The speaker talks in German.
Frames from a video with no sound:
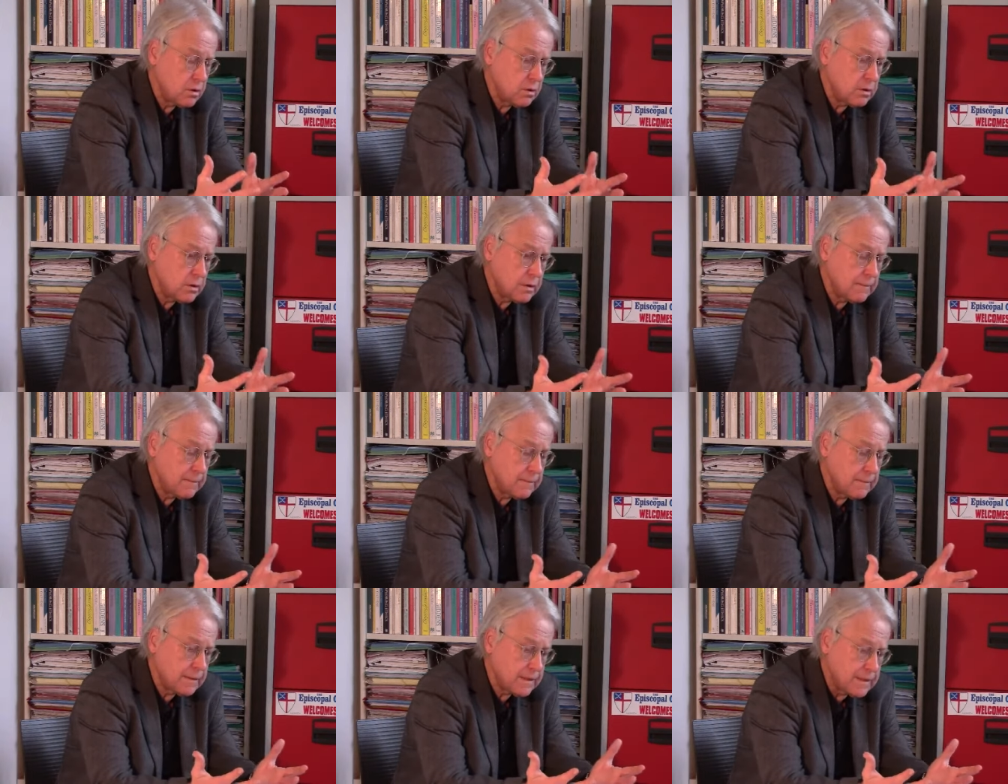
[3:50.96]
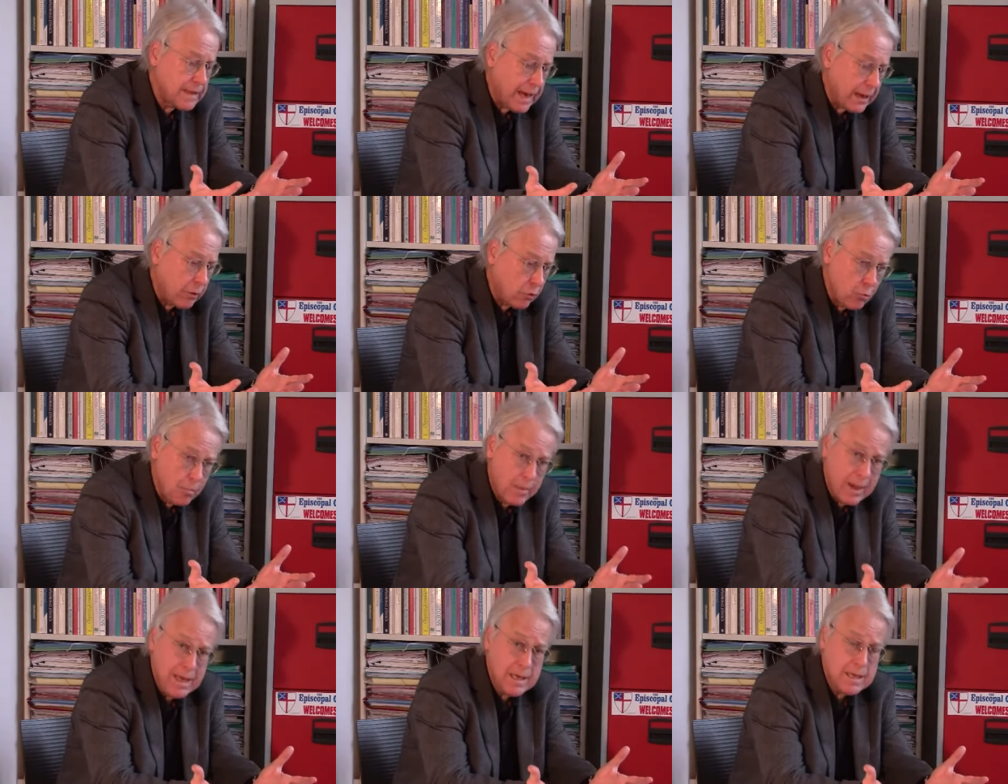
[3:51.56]
äh, die
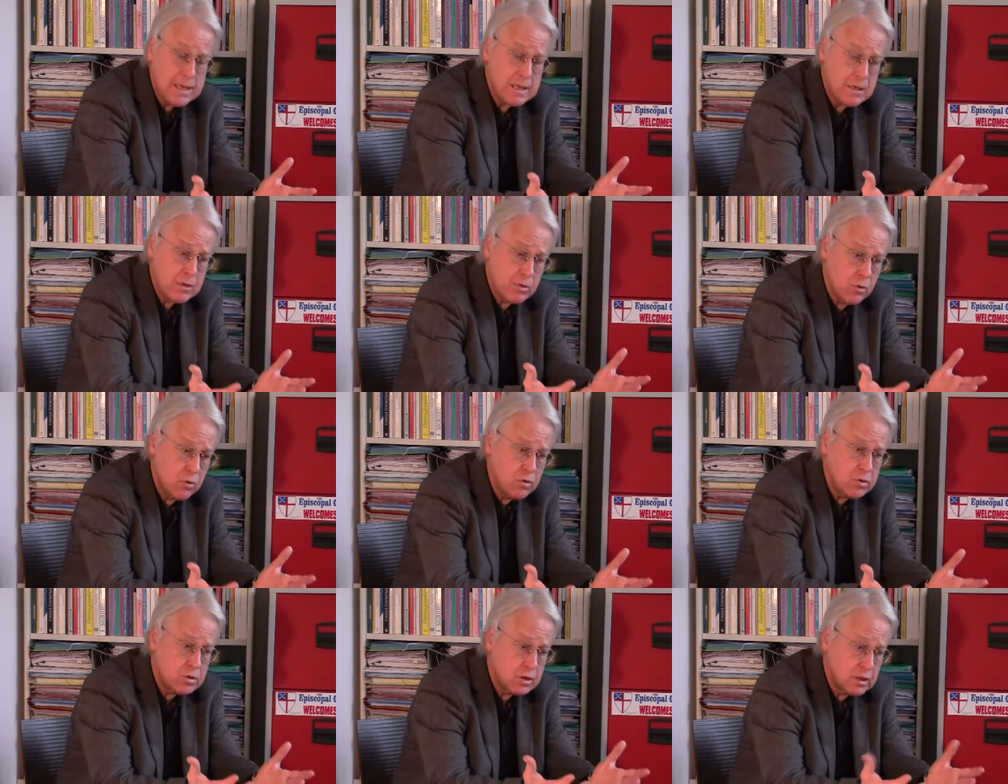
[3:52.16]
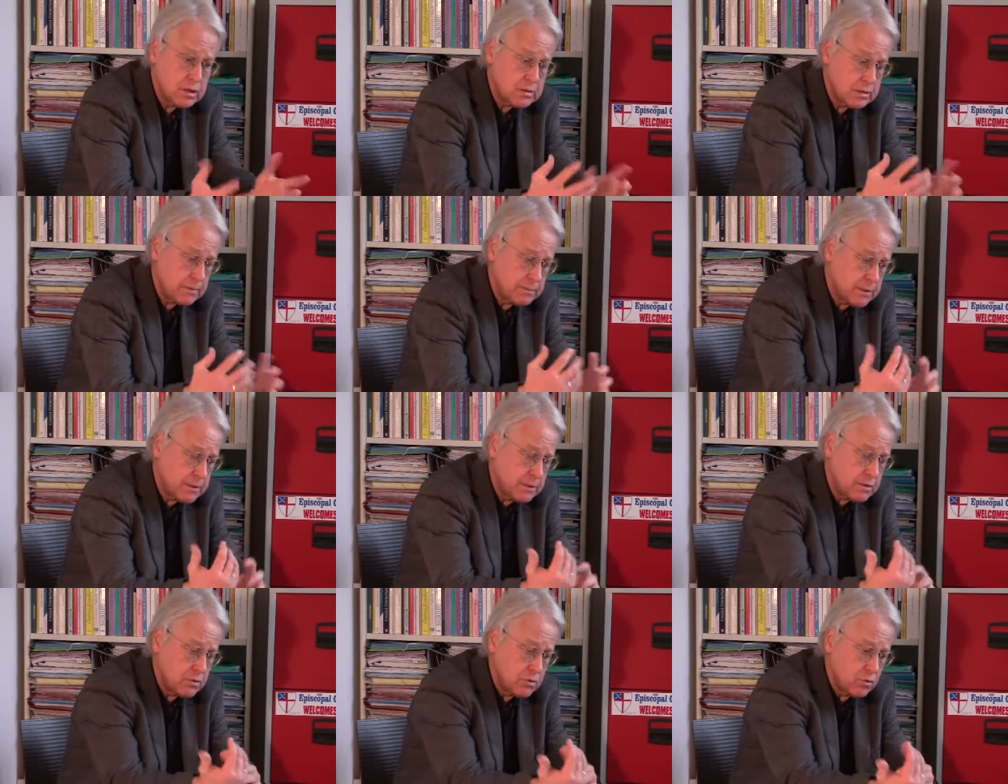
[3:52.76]
Argumente in Österreich, es
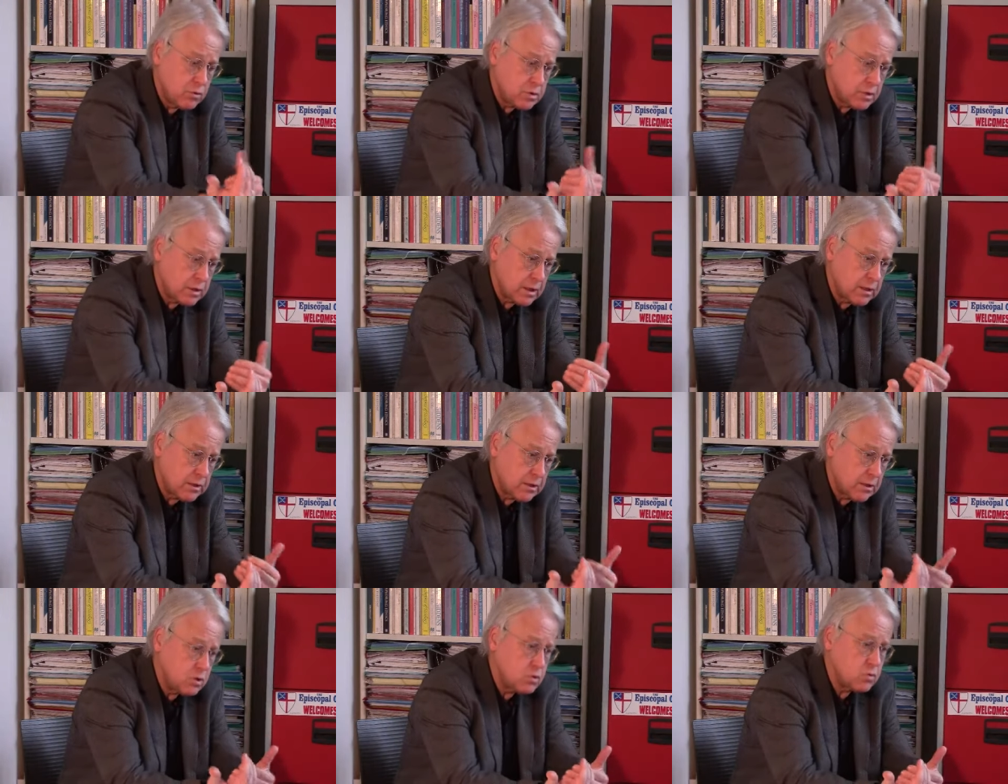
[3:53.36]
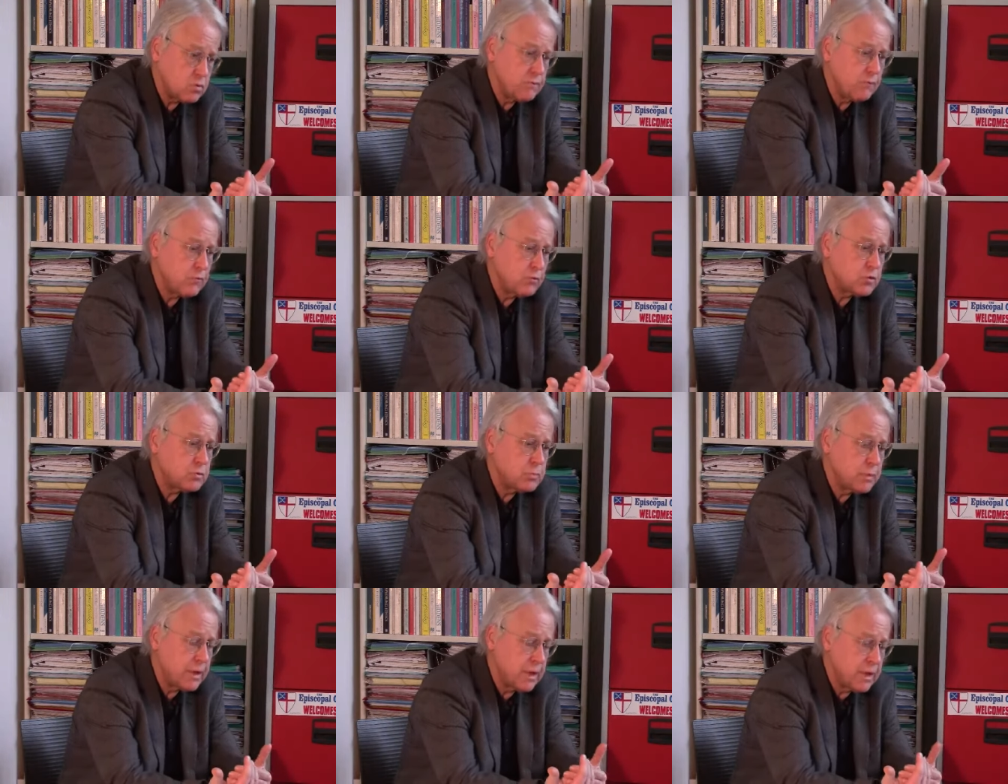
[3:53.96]
gibt jetzt in Österreich ein
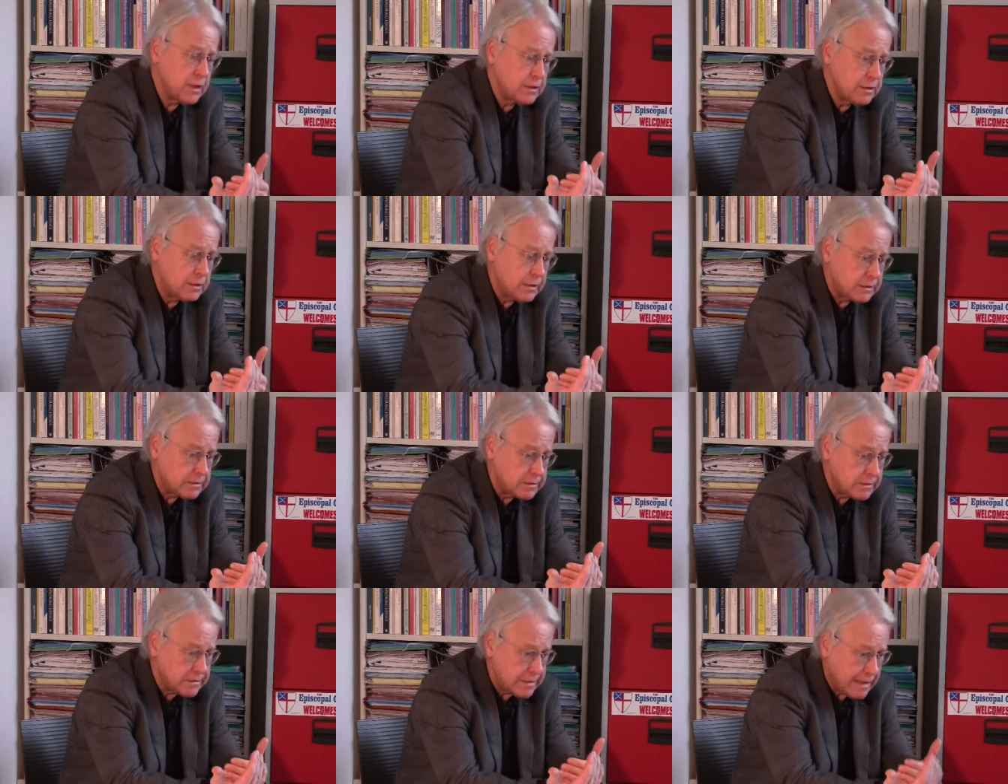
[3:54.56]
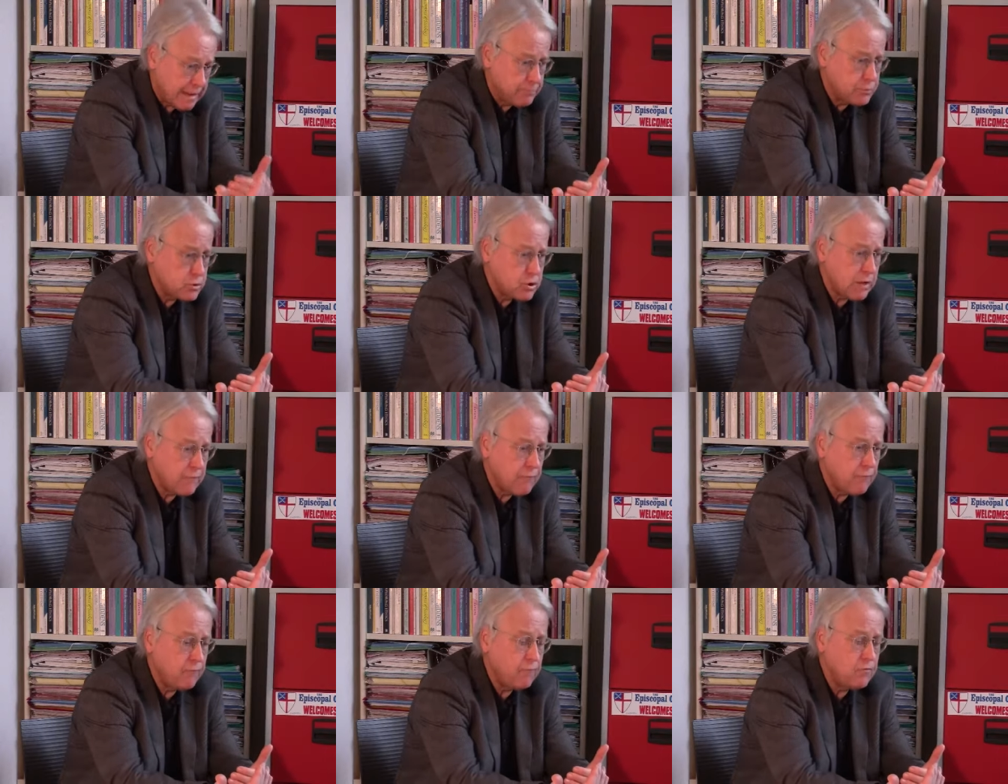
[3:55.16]
Tierschutzvolksbegehren, das das
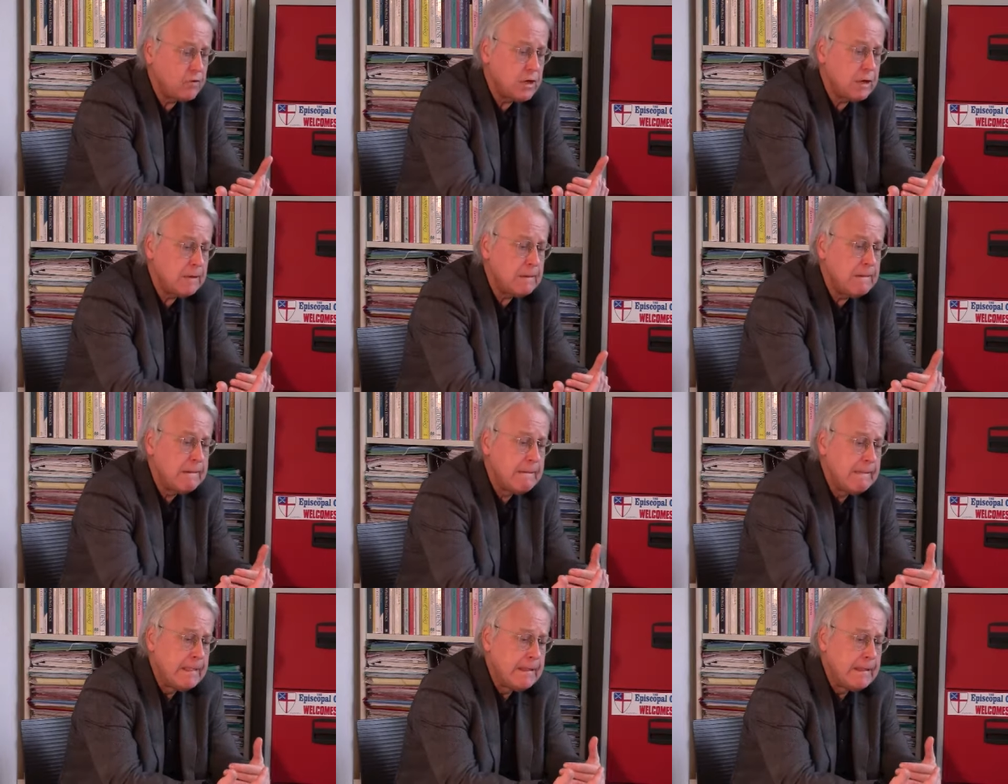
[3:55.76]
abschaffen will.